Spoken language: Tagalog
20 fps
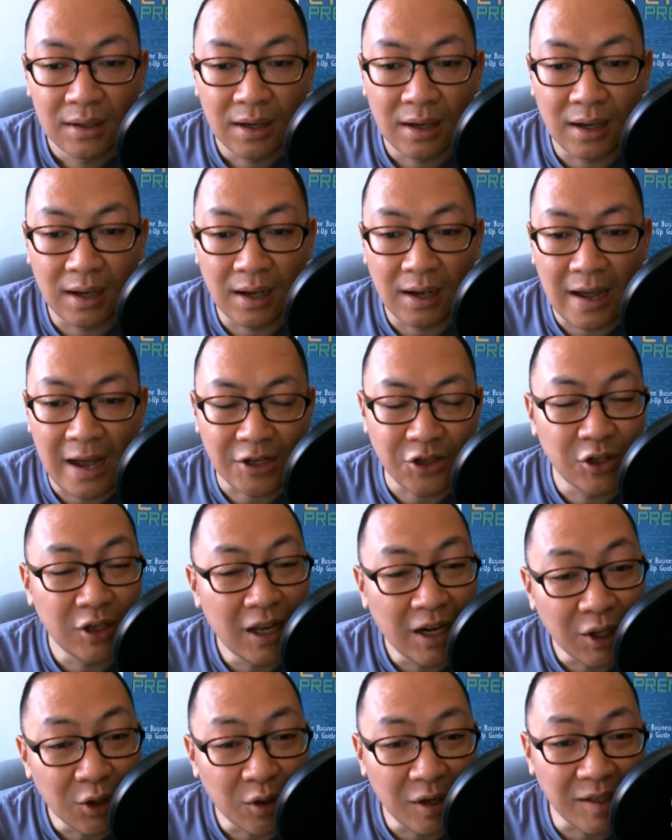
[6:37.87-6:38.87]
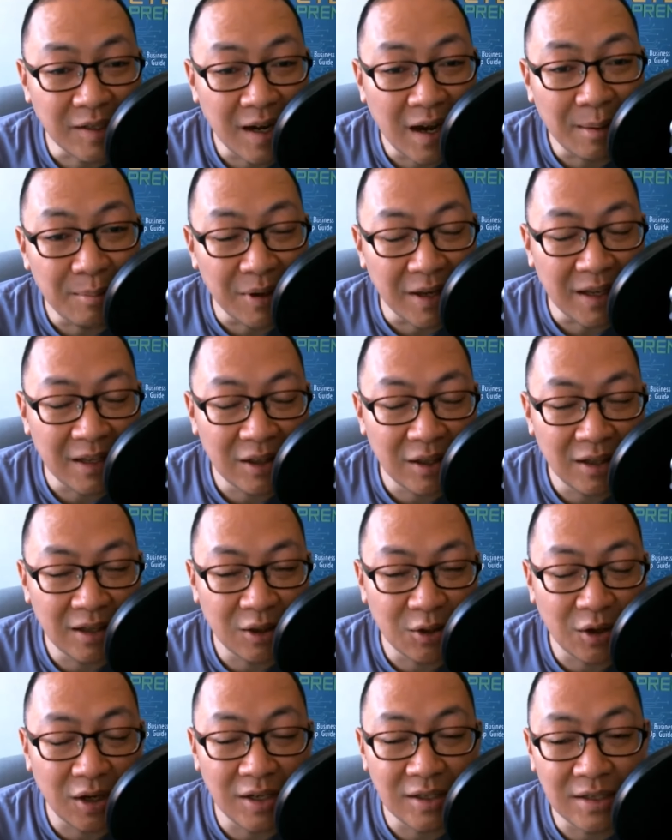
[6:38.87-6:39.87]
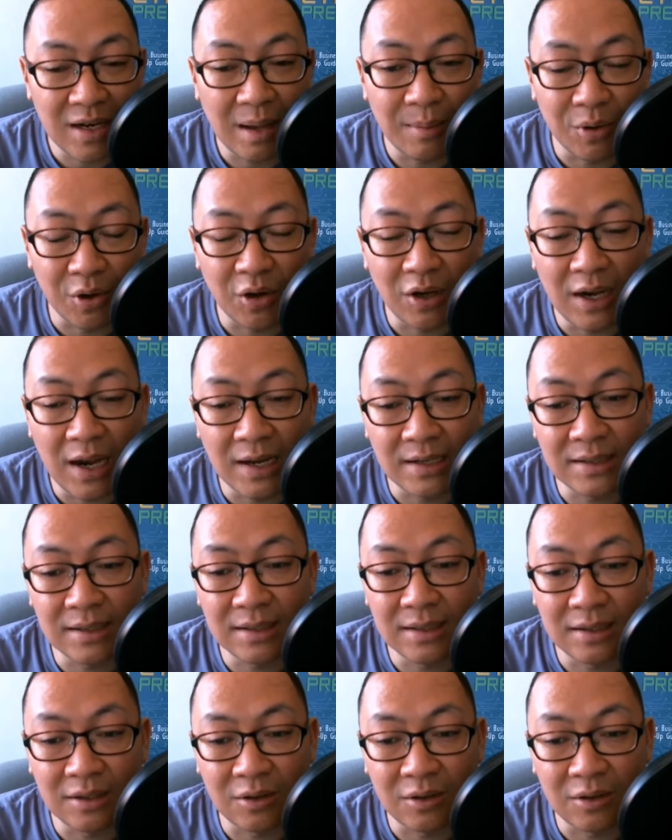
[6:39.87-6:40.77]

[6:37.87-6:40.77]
uh, actually ganito rin sinabi, it, ito rin sinabi ko yung last,